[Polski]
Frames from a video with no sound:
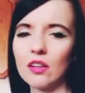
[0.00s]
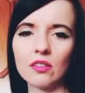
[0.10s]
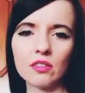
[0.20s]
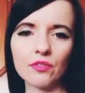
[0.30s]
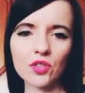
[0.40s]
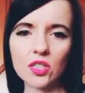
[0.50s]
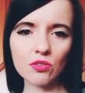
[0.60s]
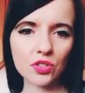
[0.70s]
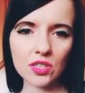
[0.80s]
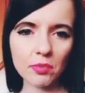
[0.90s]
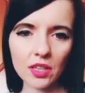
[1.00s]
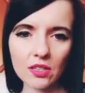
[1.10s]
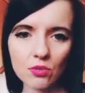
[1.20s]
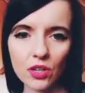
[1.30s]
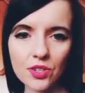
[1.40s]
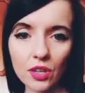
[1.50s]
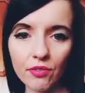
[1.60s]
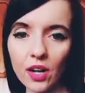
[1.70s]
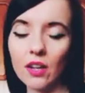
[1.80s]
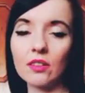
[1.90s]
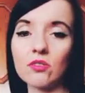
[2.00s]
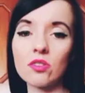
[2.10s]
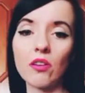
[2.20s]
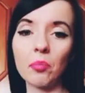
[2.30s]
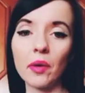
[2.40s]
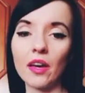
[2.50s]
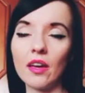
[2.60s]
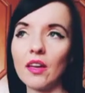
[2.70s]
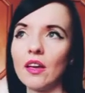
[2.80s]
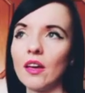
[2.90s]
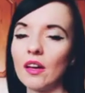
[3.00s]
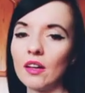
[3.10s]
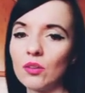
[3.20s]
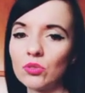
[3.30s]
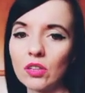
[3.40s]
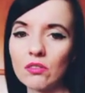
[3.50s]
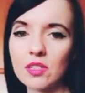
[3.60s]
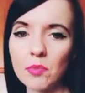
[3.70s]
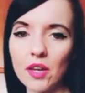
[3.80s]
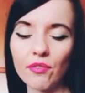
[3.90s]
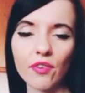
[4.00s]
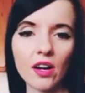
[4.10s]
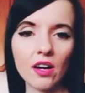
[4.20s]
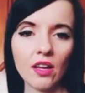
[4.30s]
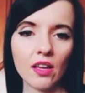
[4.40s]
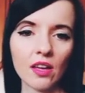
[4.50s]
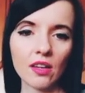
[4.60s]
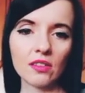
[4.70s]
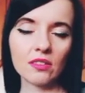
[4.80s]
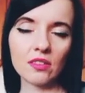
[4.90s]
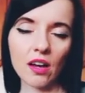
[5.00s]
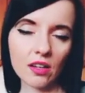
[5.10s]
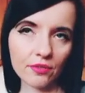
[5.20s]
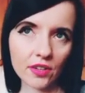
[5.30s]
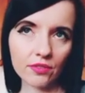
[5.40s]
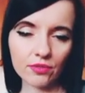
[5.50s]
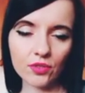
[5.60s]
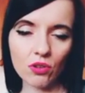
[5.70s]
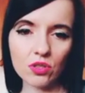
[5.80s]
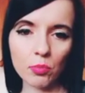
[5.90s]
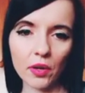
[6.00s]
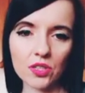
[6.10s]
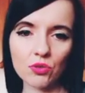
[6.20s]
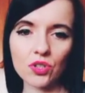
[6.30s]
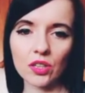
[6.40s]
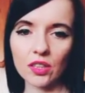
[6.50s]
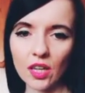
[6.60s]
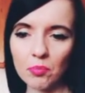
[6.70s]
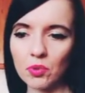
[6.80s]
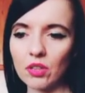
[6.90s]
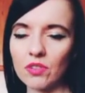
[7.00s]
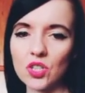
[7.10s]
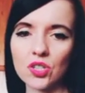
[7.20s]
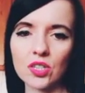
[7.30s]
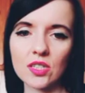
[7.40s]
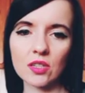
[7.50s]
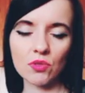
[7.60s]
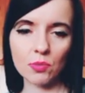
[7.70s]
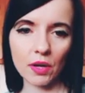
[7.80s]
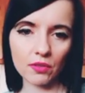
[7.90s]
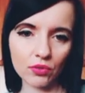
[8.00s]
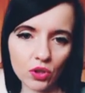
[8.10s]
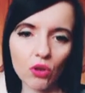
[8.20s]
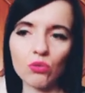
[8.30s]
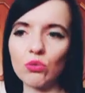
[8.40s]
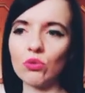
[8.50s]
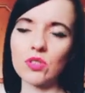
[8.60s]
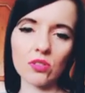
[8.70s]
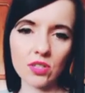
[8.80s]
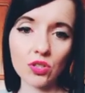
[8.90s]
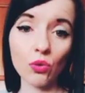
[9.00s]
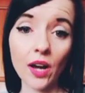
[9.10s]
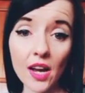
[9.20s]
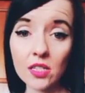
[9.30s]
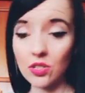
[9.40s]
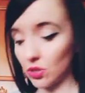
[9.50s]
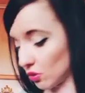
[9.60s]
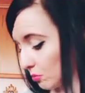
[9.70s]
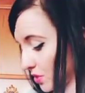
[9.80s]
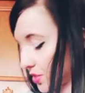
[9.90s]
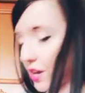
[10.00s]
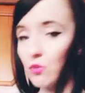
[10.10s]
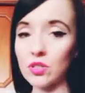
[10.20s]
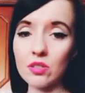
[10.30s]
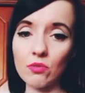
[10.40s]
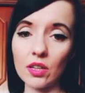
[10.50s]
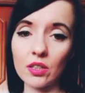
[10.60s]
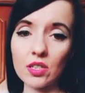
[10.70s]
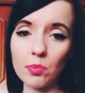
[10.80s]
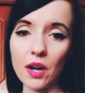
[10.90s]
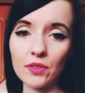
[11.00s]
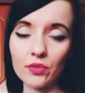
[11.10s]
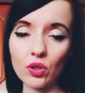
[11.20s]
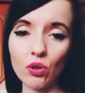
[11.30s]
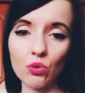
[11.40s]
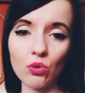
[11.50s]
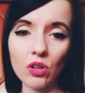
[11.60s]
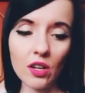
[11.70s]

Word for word: E, wszystko się zmienia, słuchajcie, jak w kalejdoskopie e, u tego smerfa. Ale w, w końcu powiedział, że nie, ponieważ są sprawy w toku, co zresztą każdy się domyślał, że są jakieś sprawy w toku.